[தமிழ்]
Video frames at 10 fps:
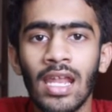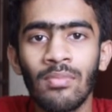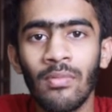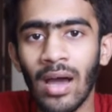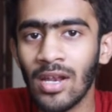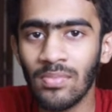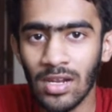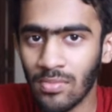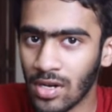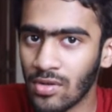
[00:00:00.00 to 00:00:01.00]
நம்ம
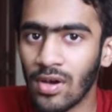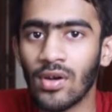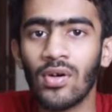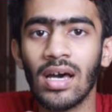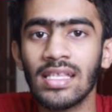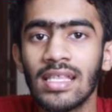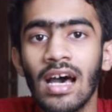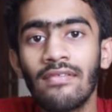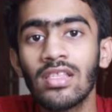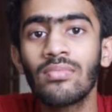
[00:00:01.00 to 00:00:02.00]
மேனிப்புலேட் பண்ணிட்டு வரணும் அதை
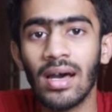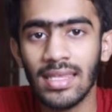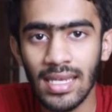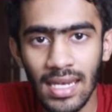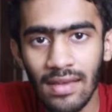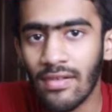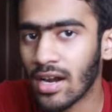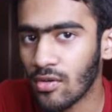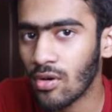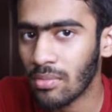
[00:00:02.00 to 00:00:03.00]
தான் வந்து மாற்றிக்கிட்டே
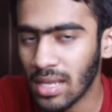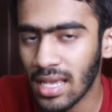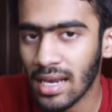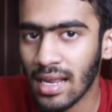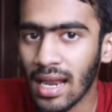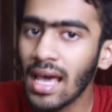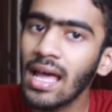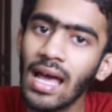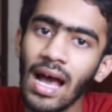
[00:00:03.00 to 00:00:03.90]
வரணும் அப்படிங்கிறனால